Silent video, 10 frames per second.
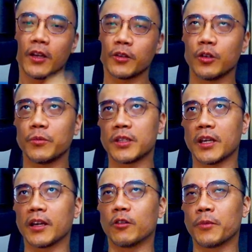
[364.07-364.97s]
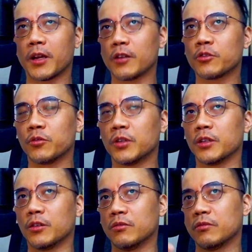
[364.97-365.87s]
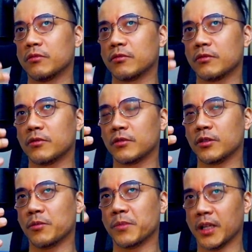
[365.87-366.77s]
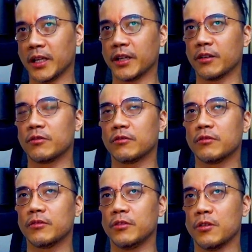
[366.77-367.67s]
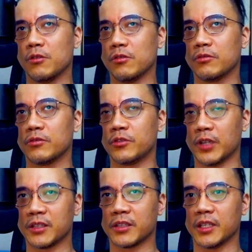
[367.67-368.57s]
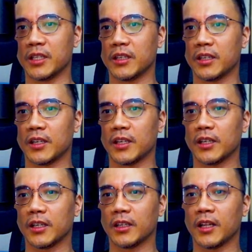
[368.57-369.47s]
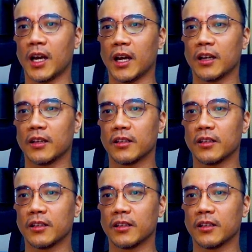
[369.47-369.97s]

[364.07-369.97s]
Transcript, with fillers: 所以我们现我们刚刚说了有有 millennial，有 Gen Z，那。